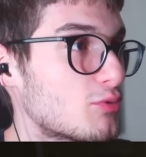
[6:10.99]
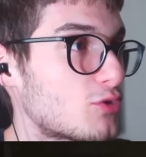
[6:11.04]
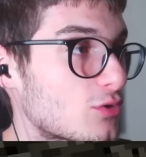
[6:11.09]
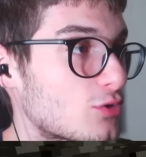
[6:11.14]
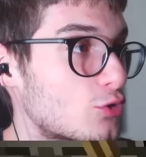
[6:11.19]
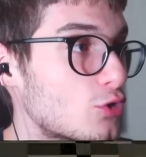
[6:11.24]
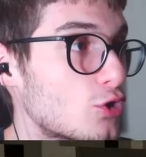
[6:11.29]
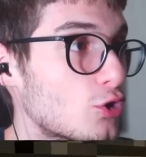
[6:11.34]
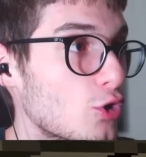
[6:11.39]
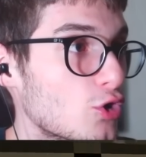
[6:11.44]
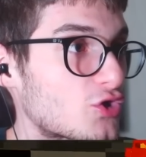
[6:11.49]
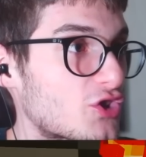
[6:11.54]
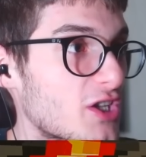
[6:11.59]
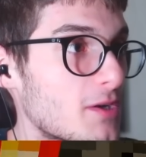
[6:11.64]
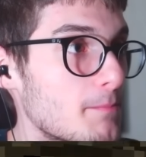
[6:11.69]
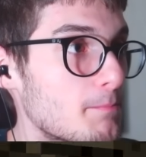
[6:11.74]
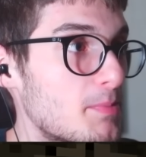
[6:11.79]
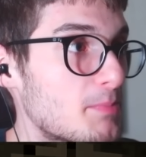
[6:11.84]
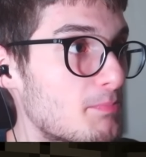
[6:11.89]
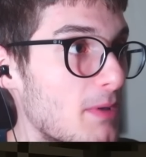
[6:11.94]
Çünkü çünkü
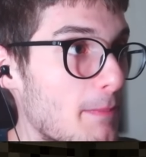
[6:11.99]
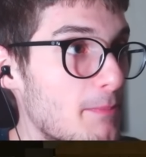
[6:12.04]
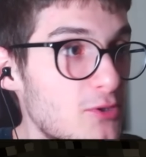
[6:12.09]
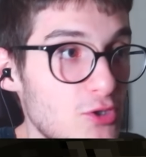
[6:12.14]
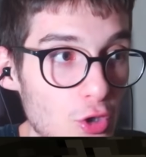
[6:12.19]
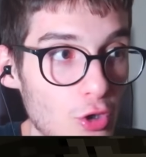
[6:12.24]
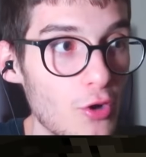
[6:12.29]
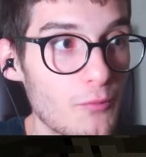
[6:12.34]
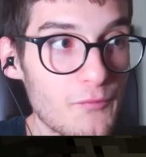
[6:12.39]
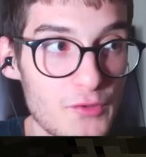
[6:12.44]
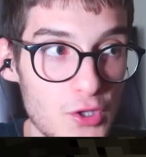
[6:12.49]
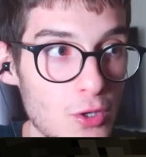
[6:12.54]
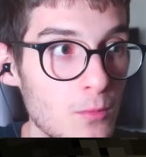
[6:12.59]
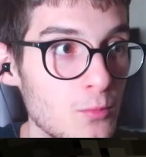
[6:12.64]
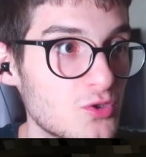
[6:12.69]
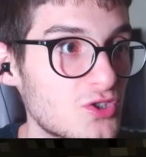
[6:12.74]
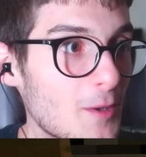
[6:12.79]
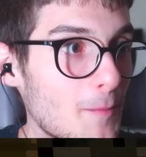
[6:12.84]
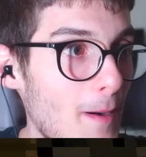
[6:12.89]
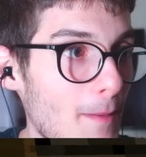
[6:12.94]
dostlarım ya birçok
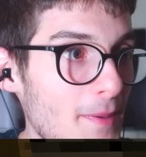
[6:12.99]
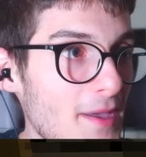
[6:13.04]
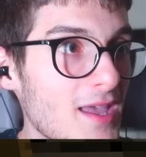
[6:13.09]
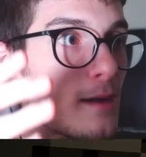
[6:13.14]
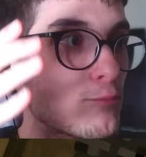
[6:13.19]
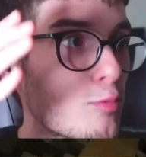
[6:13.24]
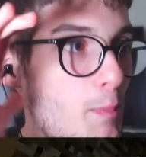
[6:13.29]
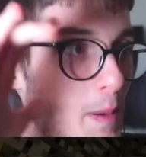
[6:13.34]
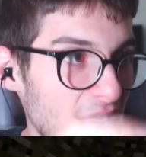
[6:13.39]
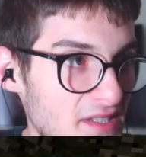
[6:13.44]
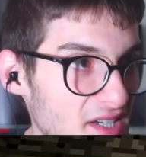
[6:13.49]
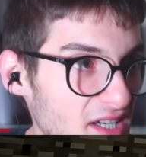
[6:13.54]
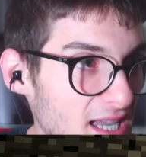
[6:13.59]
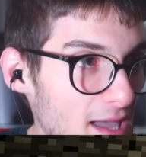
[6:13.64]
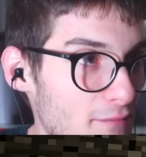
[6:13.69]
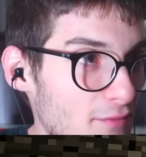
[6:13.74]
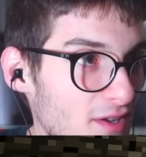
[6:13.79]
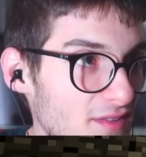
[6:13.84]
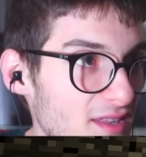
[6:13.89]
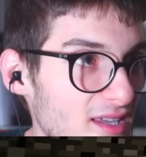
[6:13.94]
videomuzda Bobby bu Bedrock
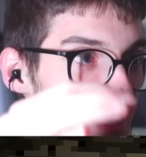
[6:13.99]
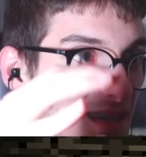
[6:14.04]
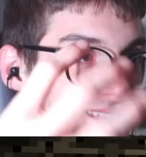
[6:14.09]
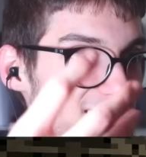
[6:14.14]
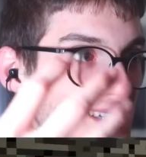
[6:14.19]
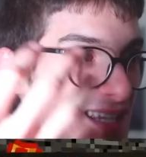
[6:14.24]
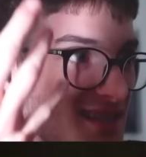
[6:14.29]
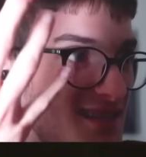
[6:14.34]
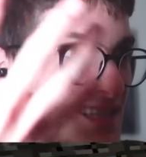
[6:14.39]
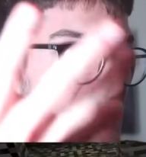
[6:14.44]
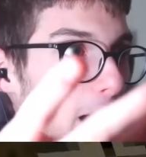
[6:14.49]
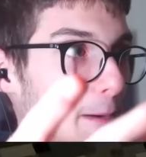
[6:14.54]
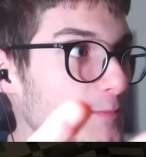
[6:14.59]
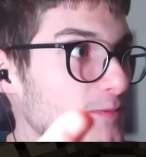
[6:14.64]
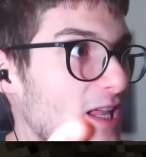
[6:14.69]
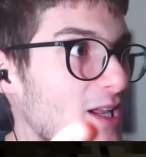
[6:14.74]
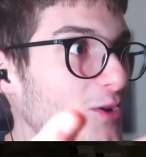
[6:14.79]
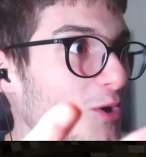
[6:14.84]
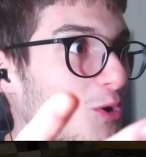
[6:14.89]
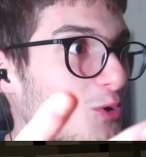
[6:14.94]
evreninde gizli gizli
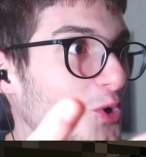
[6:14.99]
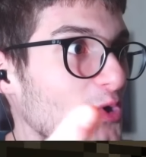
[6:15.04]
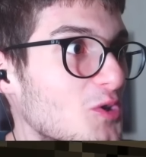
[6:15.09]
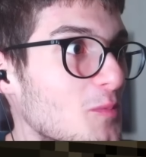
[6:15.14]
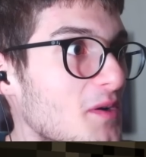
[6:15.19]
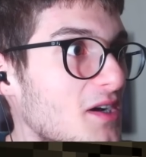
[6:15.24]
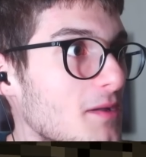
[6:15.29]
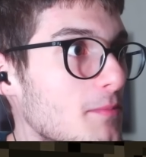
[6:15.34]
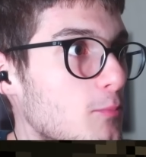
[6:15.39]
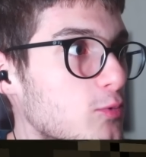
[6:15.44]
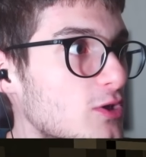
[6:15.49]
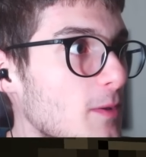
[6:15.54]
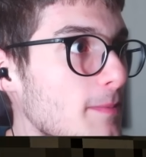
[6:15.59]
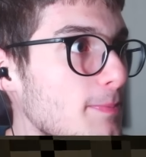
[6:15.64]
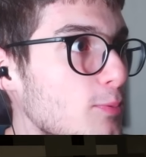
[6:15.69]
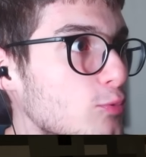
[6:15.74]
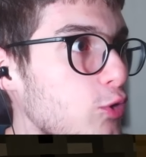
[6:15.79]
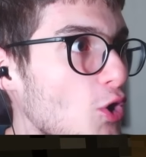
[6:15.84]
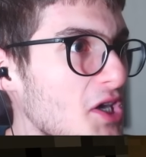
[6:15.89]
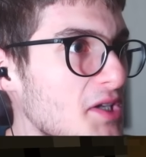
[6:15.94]
kapılar koyuyordu. Bakın burada bir
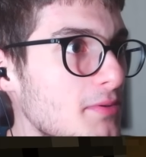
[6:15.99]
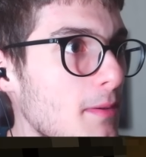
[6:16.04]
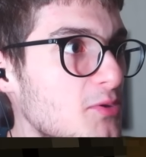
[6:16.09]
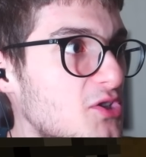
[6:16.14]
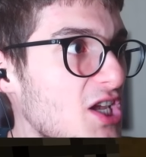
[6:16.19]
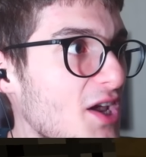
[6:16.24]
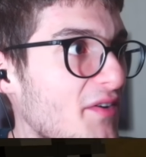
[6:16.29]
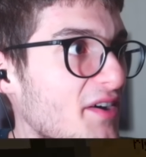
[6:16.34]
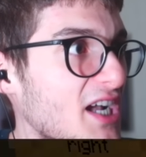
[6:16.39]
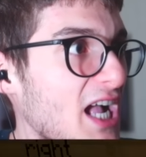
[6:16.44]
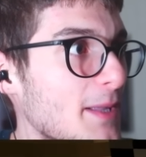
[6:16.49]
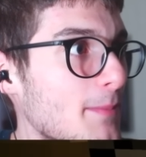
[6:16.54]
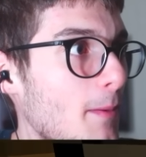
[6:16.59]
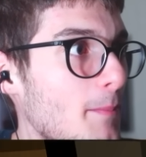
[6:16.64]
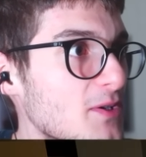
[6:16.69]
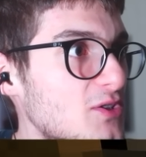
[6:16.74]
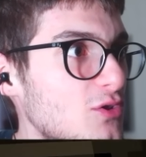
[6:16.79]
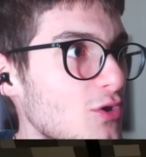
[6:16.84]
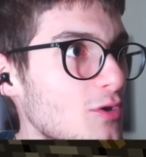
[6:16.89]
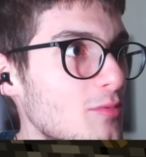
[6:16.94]
buton gibi bir şey var galiba.
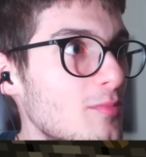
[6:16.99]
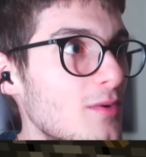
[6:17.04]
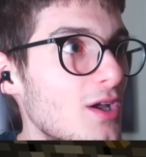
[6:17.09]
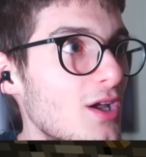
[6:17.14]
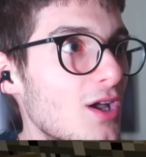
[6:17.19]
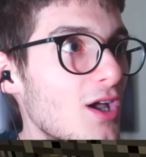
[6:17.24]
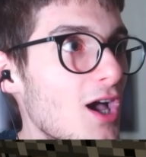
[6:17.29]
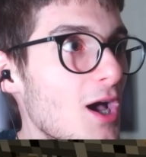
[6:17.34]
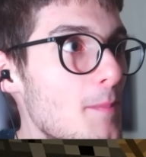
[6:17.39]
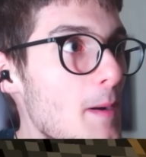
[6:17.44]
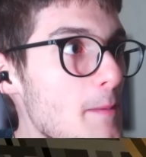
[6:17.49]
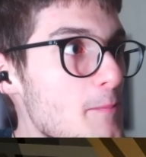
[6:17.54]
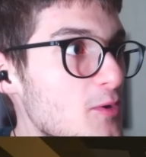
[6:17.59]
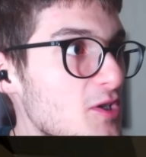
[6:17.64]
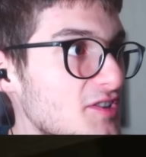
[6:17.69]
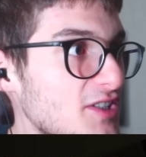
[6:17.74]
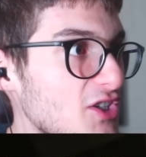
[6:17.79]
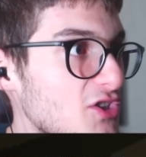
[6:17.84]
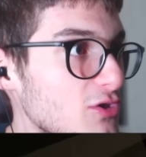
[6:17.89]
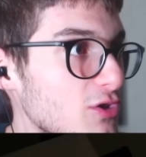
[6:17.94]
Basıyorum. Bak
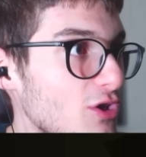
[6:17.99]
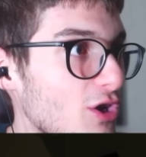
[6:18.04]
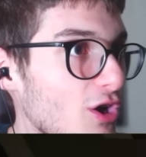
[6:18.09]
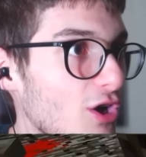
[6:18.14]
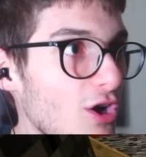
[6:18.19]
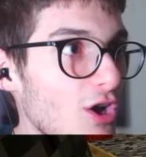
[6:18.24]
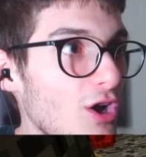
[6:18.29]
burası açılıyor.